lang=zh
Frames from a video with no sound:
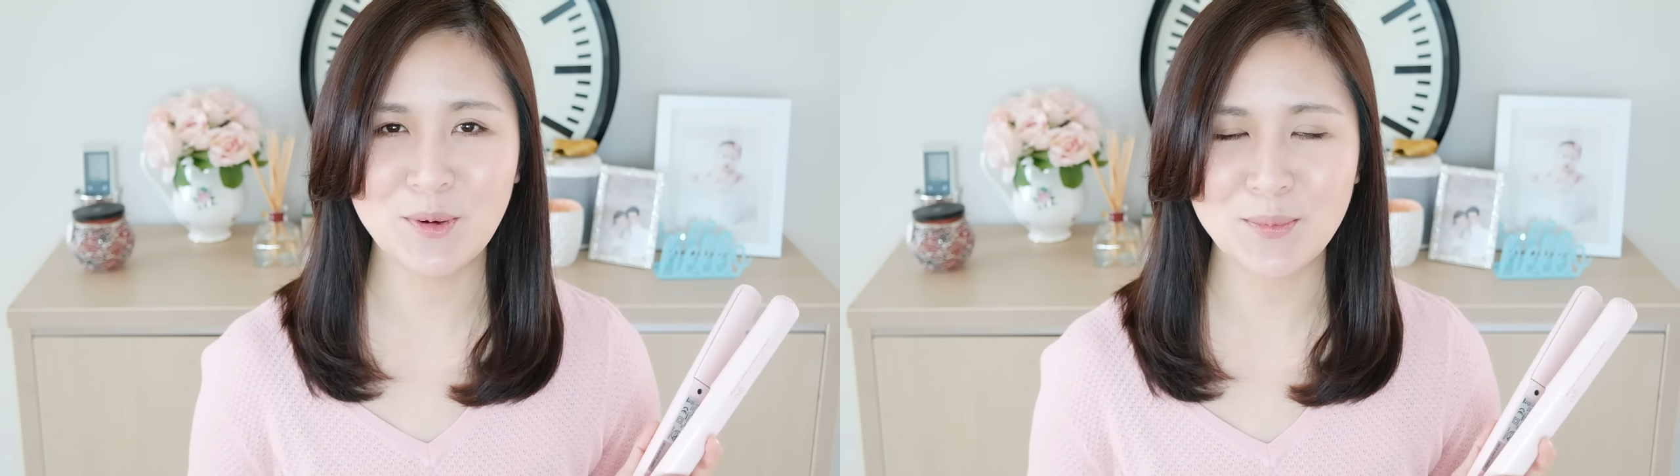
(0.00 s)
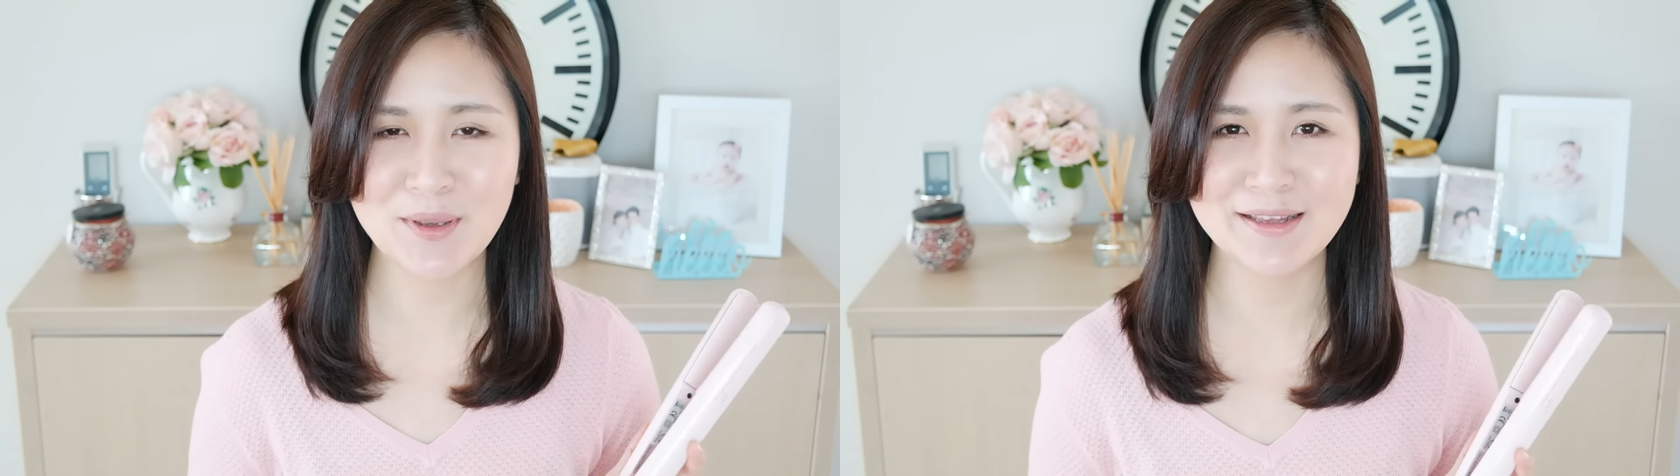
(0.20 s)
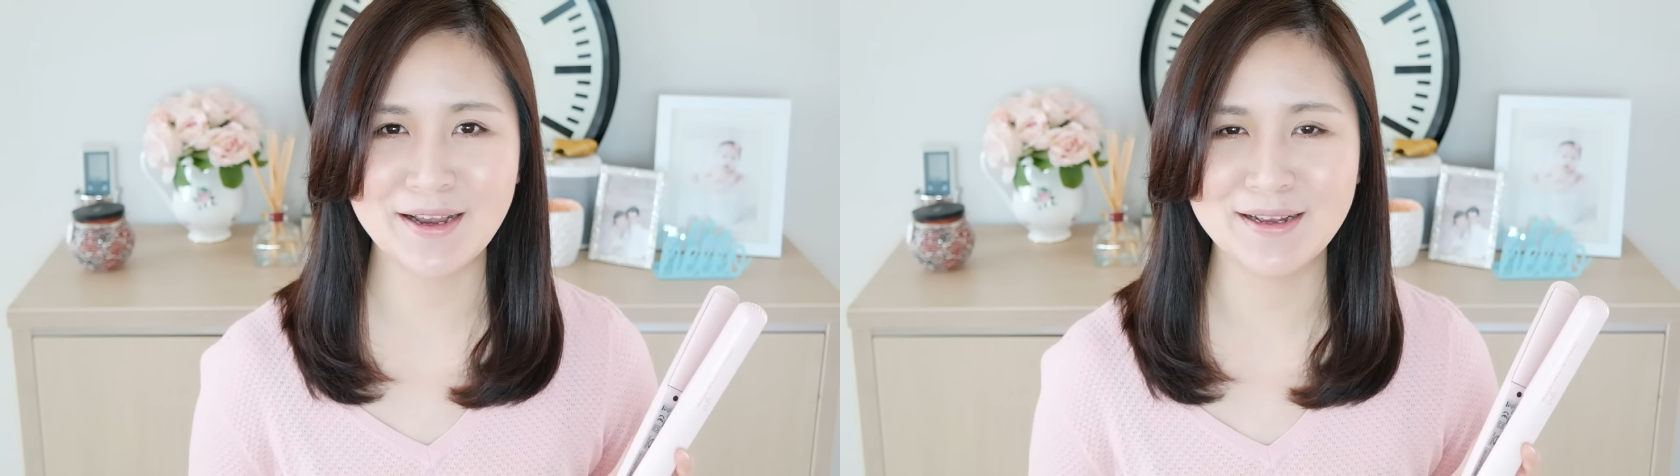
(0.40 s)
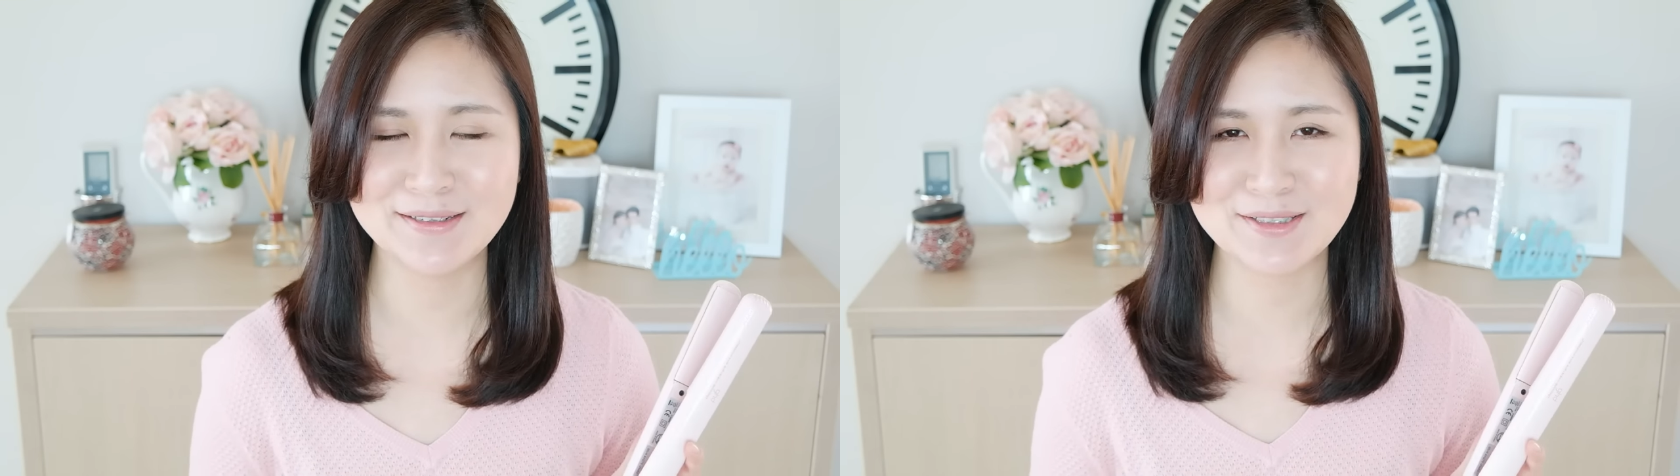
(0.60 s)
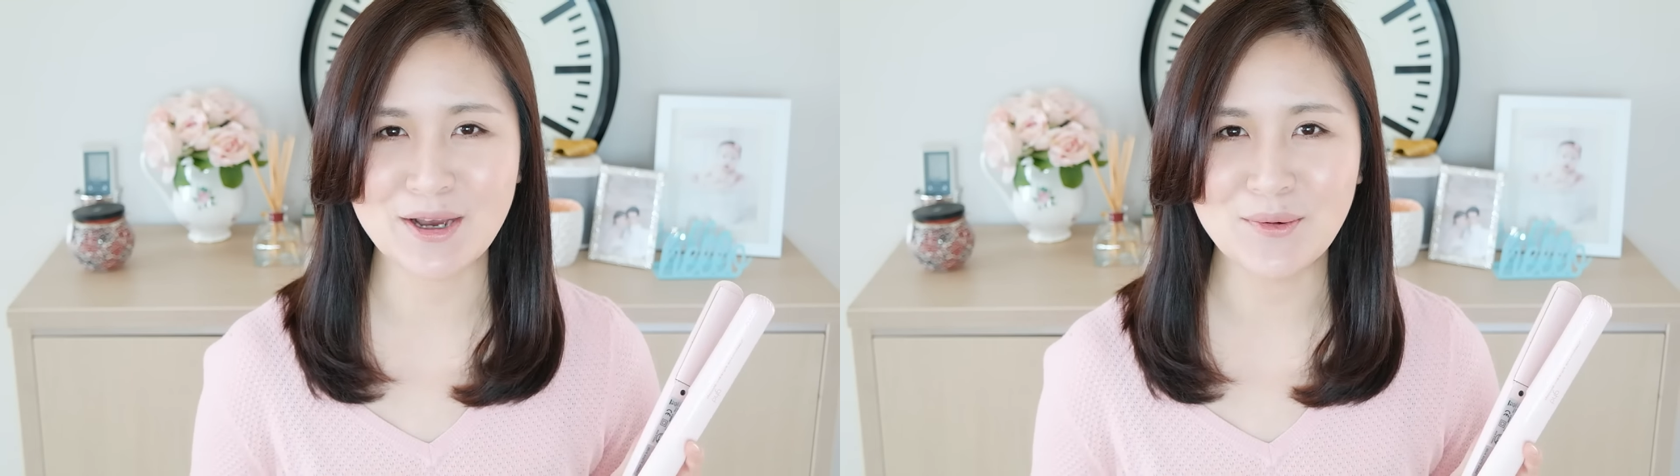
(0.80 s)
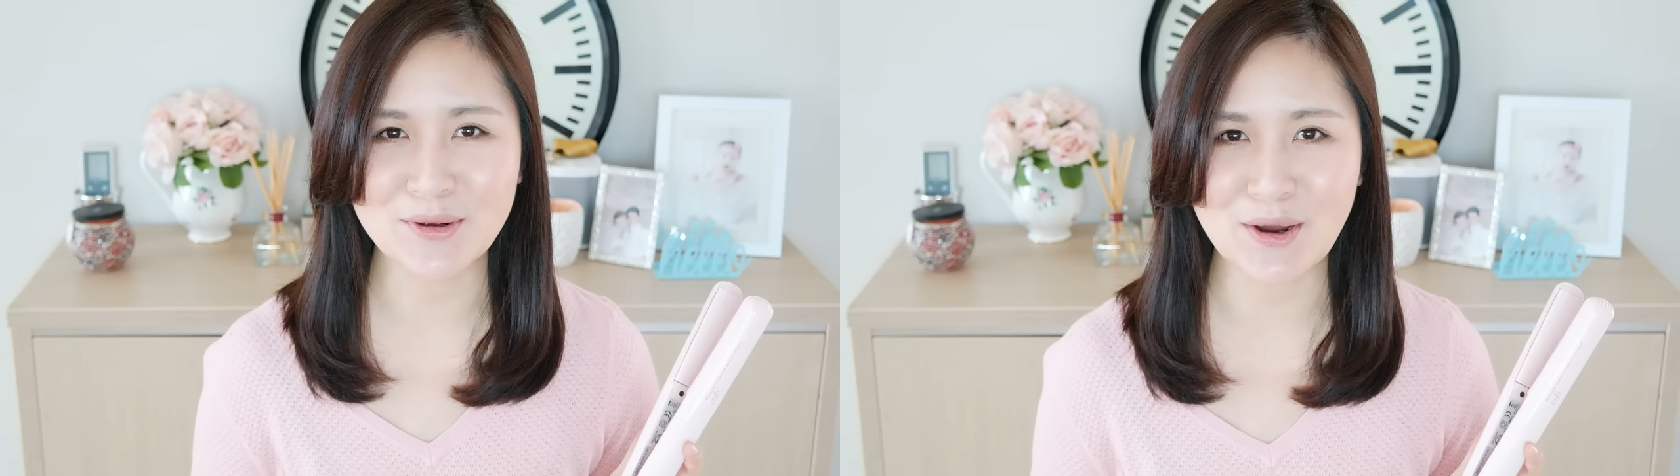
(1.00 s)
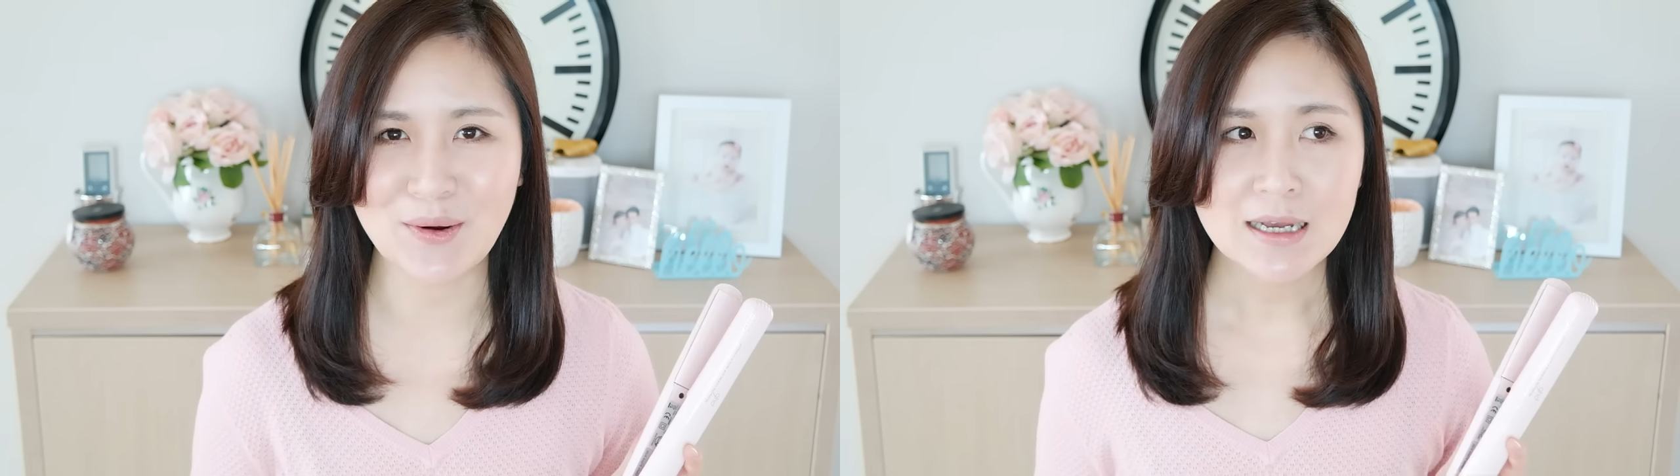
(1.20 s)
会变得很糟糕。